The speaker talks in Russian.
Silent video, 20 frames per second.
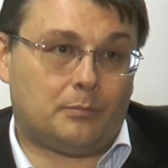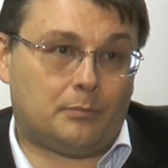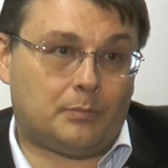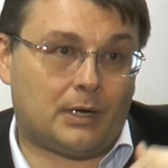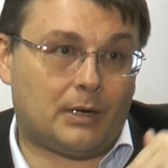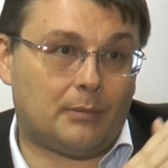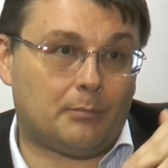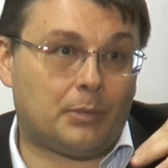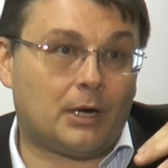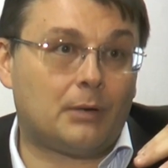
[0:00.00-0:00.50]

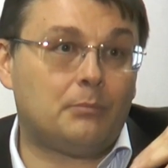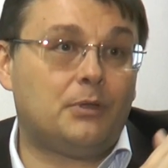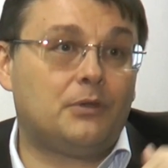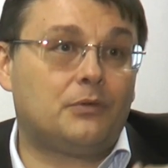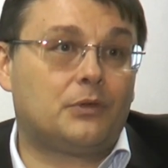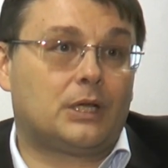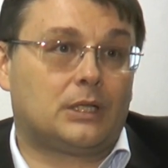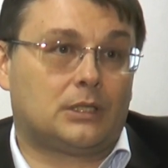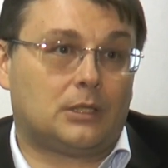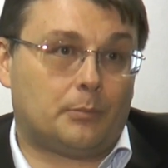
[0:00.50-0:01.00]

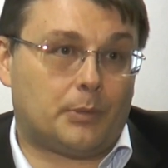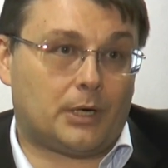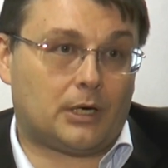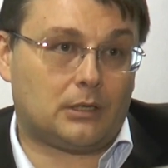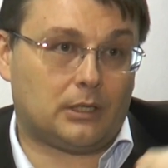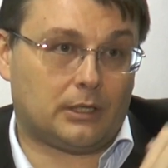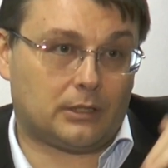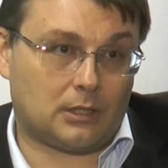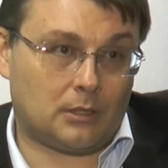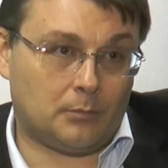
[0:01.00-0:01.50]
пробивки этой
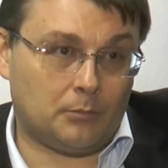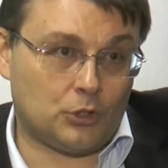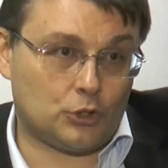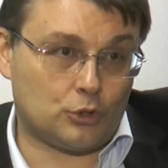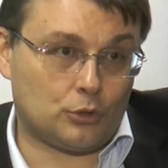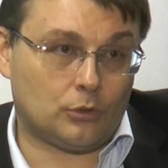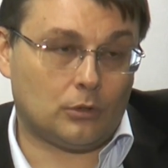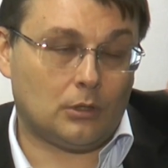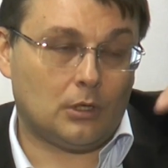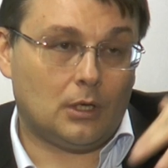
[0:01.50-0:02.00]
прокладки
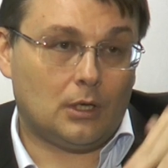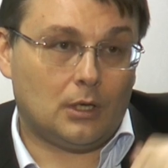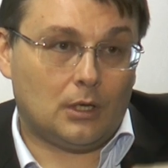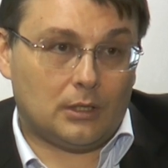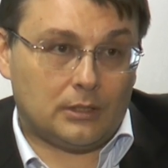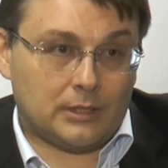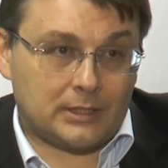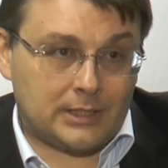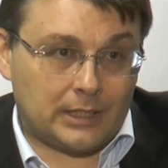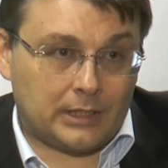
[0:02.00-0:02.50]
между
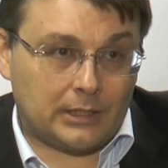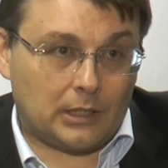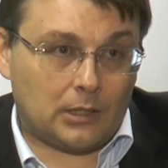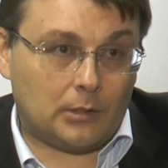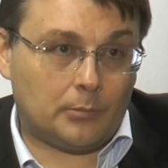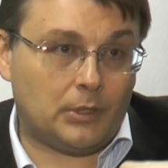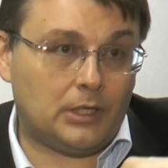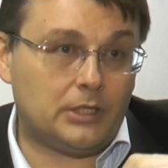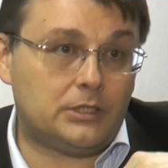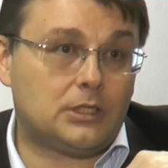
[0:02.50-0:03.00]

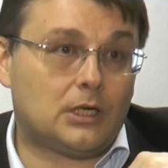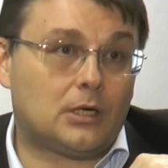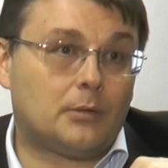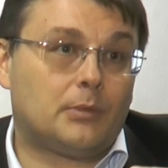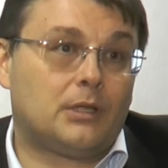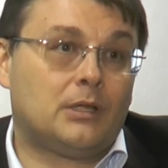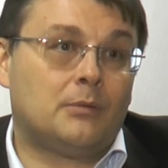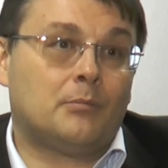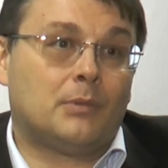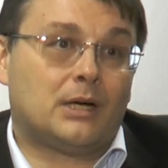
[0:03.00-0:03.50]
национальным
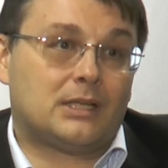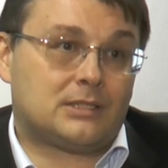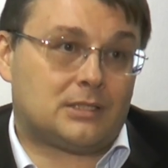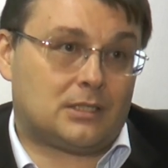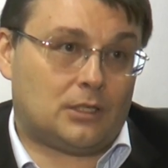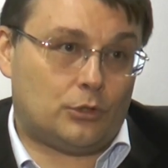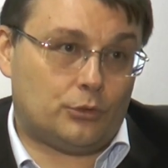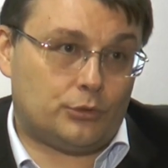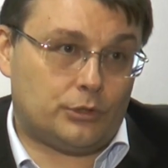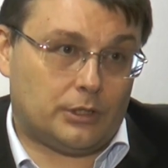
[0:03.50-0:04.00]
лидером и
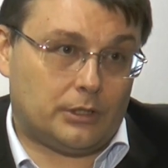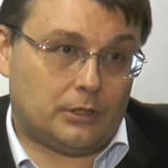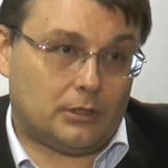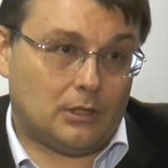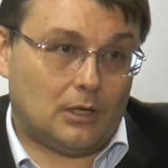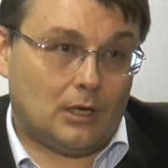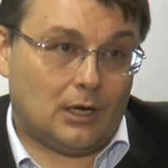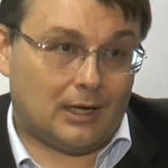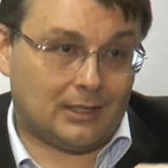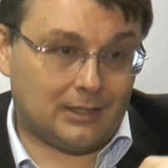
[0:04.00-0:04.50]
массой людей.
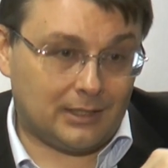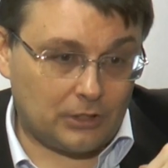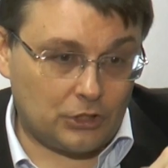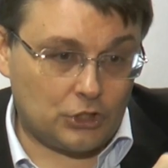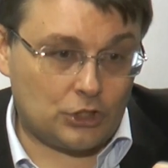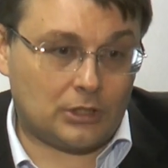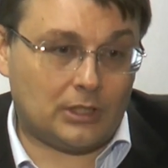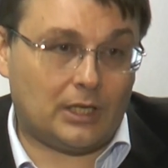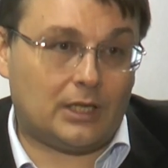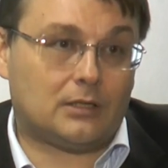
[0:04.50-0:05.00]
Она
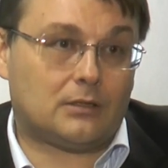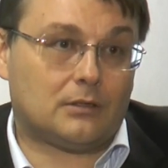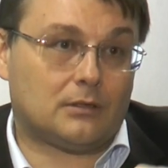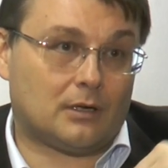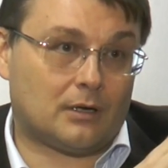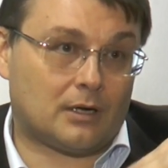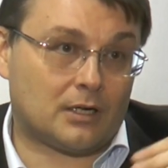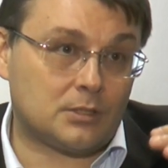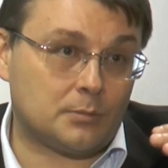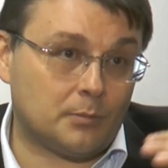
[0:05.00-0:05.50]
начинает
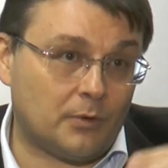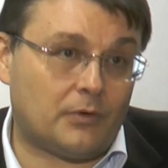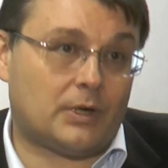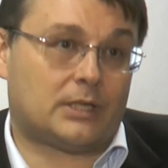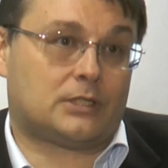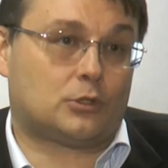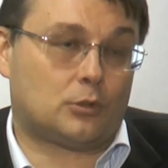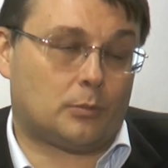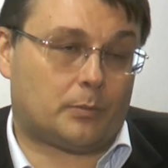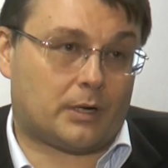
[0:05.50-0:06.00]

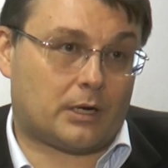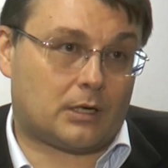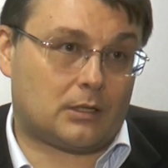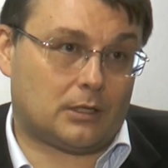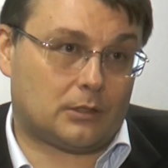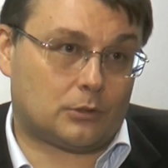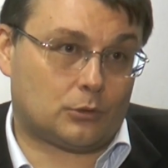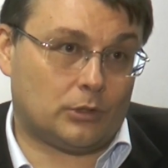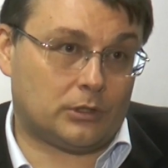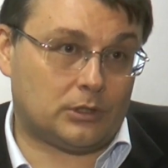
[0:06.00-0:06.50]
размывать эту
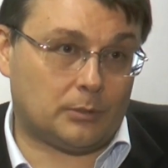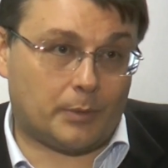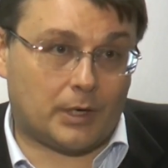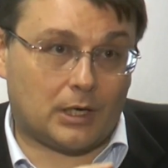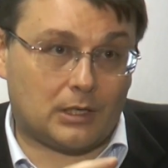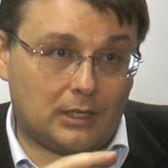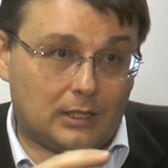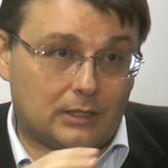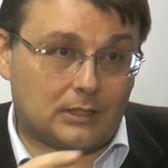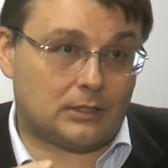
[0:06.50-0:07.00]
прокладку. Эта
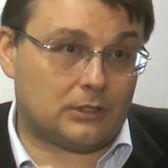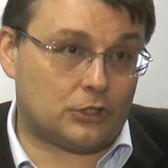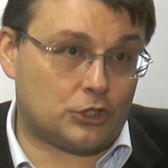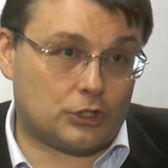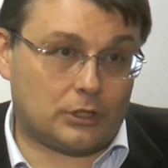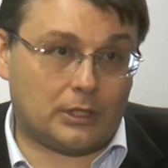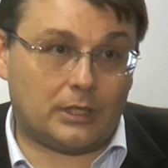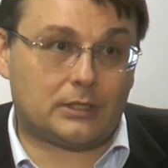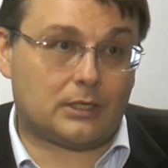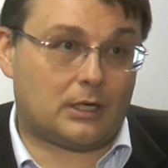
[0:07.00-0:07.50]
прокладка
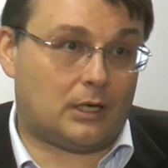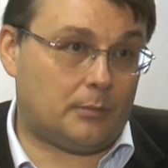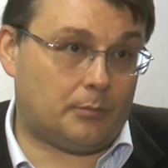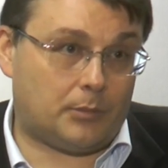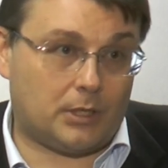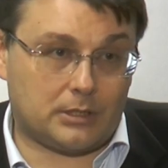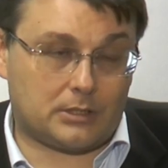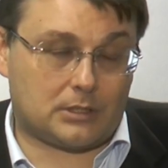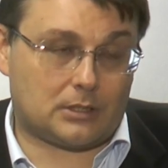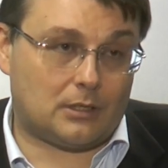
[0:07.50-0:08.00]
начинает
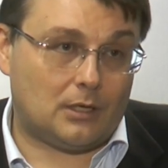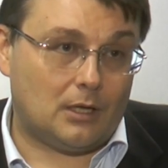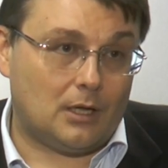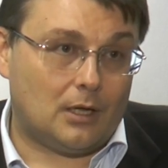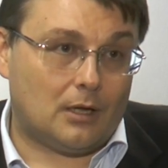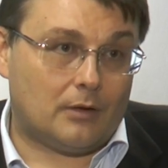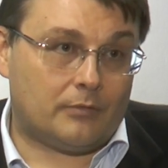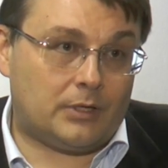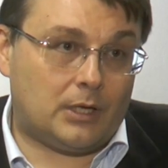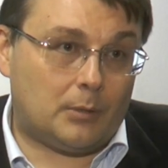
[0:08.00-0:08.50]
колебаться.
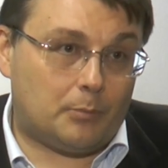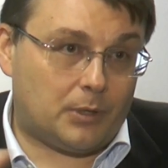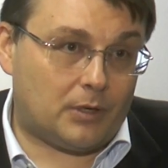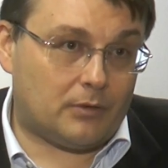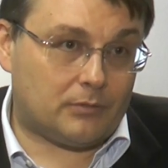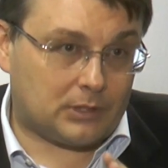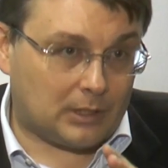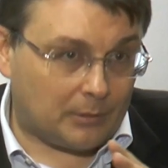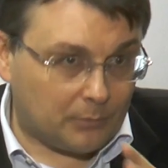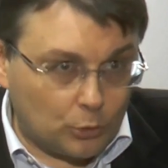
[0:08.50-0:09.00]
В ней,
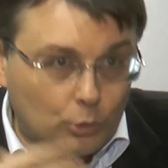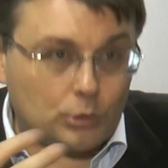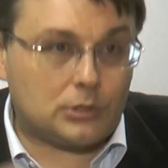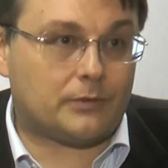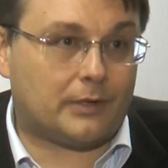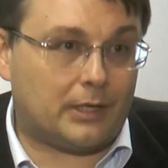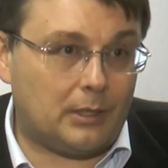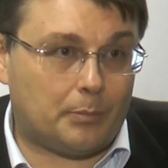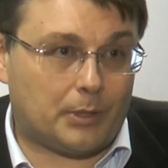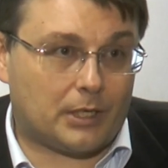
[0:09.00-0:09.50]
там идут
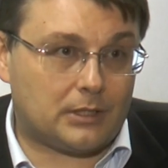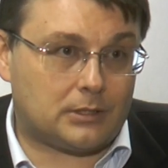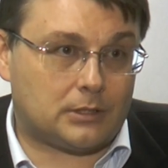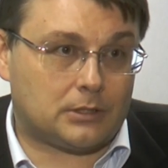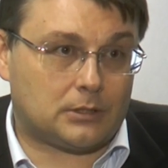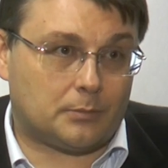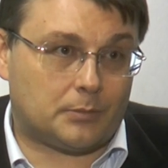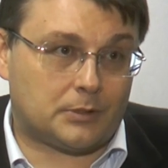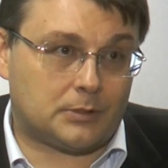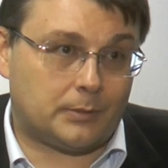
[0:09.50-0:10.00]
свои
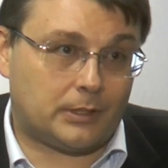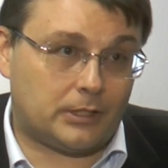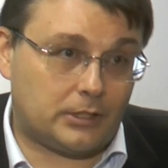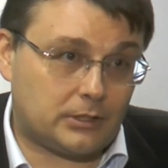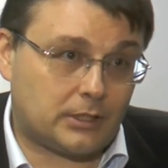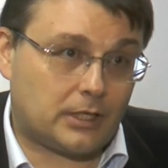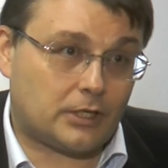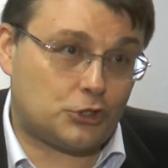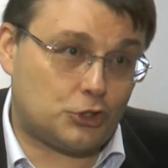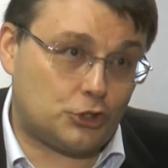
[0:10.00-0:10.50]
процессы.
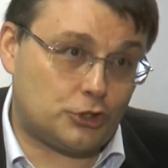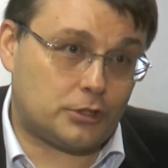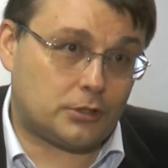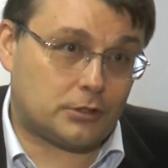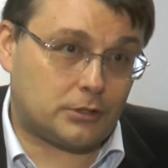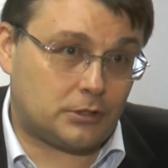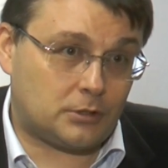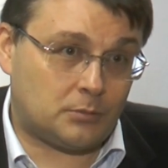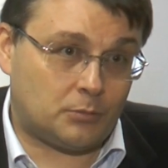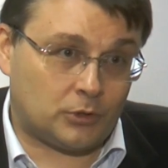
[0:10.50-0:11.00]
Посмотрите, как
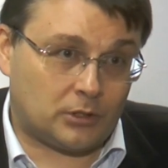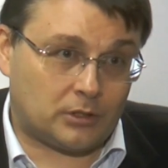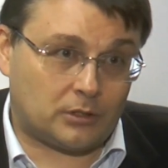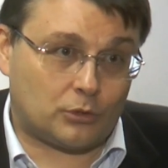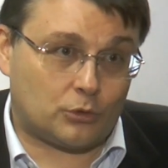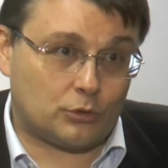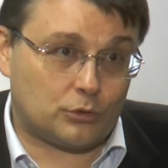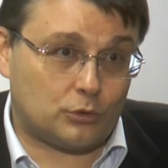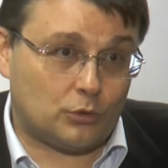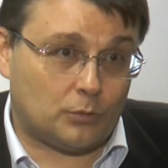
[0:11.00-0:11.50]
чистятся депутаты
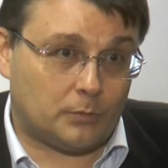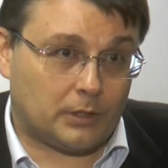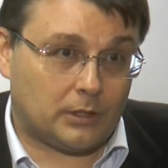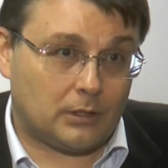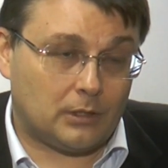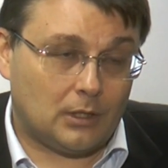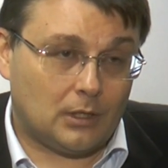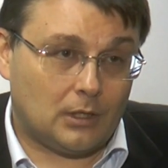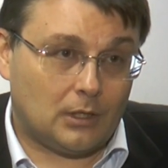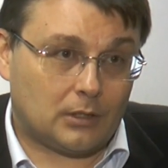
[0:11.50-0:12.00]
Госдумы,
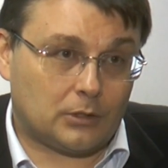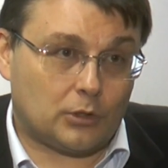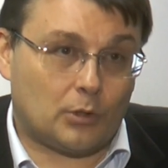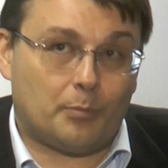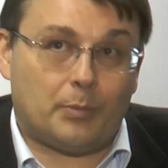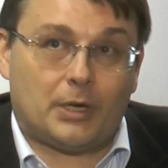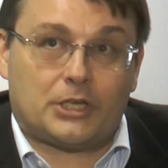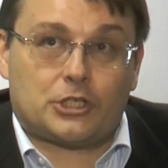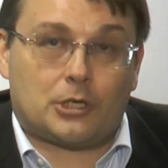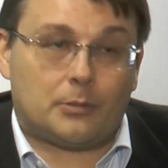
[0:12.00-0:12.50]
которые
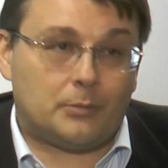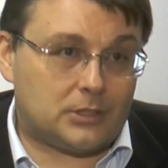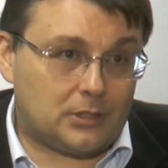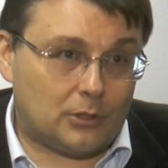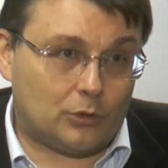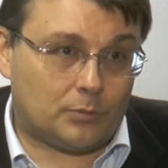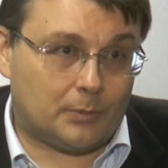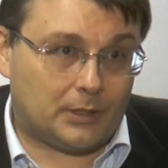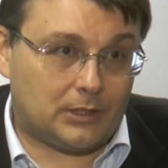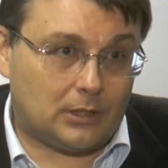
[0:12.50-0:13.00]
пачками
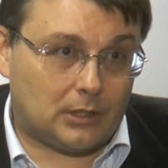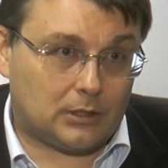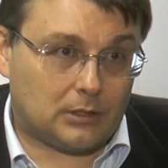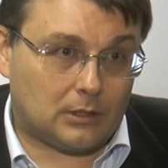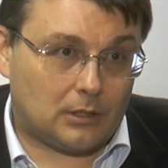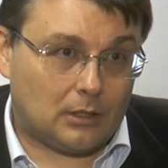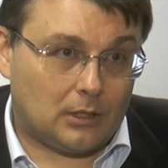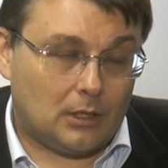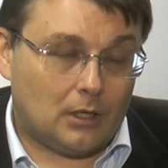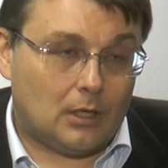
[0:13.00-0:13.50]
сдают мандаты.